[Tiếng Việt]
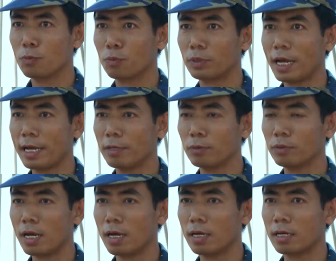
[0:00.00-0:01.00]
dùng tay chúng
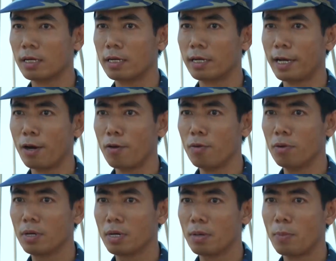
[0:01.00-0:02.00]
ta kéo
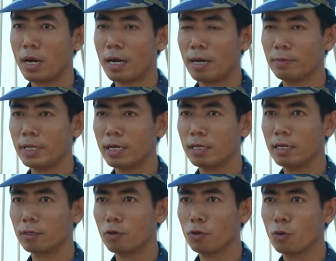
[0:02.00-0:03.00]
mà cảm giác
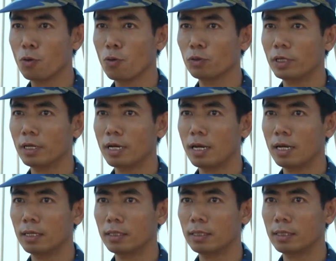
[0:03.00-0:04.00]
lực nó đủ thì
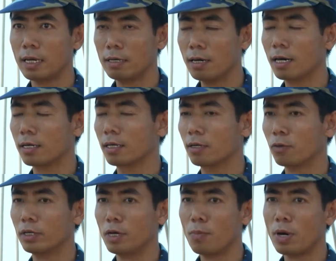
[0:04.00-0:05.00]
là, là được
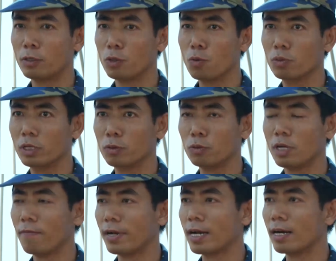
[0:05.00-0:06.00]
còn nếu mà trùng thì chúng
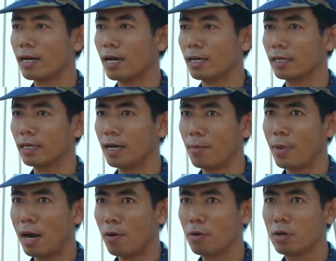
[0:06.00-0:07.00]
ta phải căng lại để đảm
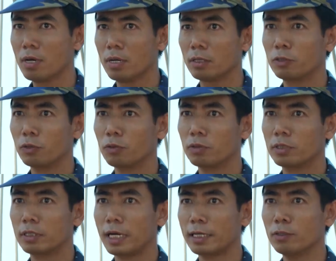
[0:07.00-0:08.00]
bảo cho
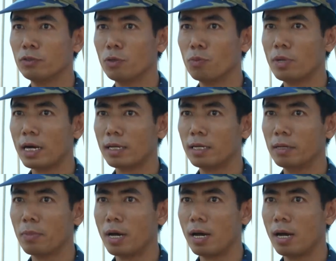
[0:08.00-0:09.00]
tránh rung nắc khi
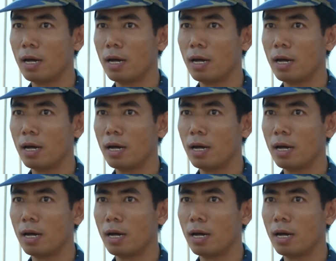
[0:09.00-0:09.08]
mà